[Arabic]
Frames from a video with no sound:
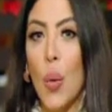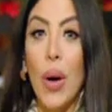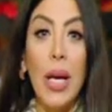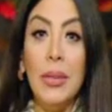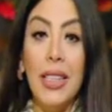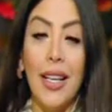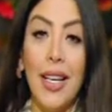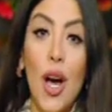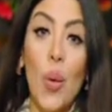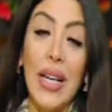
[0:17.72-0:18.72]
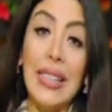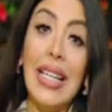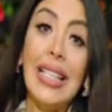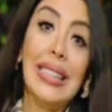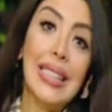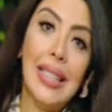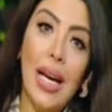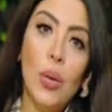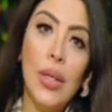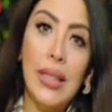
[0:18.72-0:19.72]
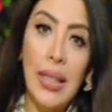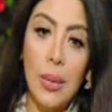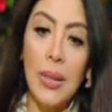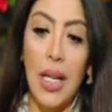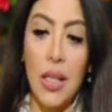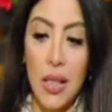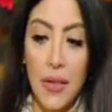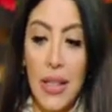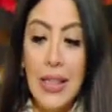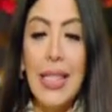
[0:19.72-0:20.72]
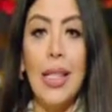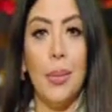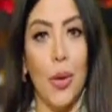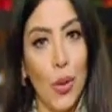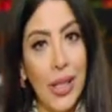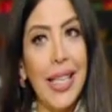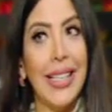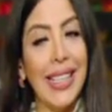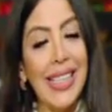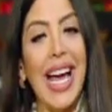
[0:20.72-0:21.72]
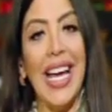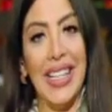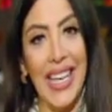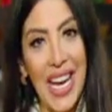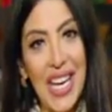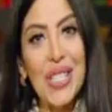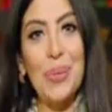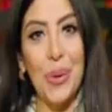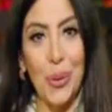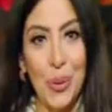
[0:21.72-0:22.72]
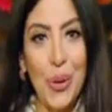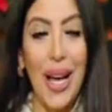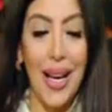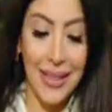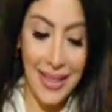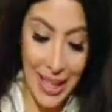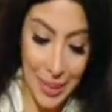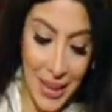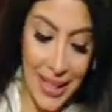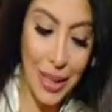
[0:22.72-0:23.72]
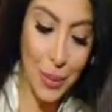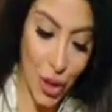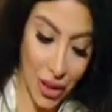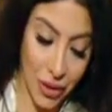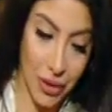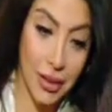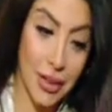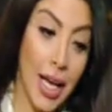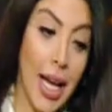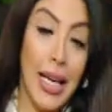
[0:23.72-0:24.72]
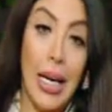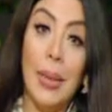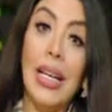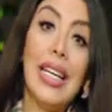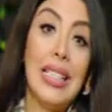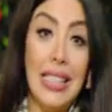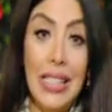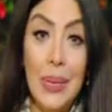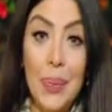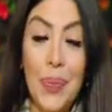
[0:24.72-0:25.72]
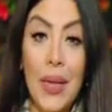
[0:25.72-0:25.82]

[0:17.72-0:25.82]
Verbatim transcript: وامتى واسئلة كتير قوي اتكتبت على صفحتي لما قلنا ان احنا هنناقش موضوع تجميد البويضات العملية دي